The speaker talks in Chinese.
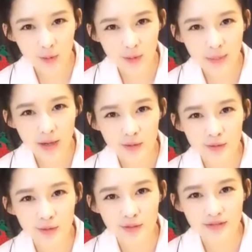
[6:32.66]
偷偷的
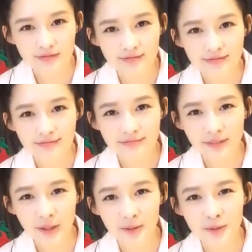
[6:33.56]
跑出去。
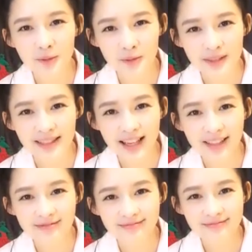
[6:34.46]
然后去度个
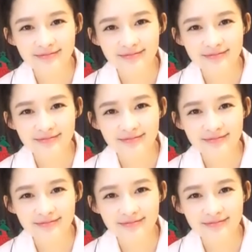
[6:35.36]
假，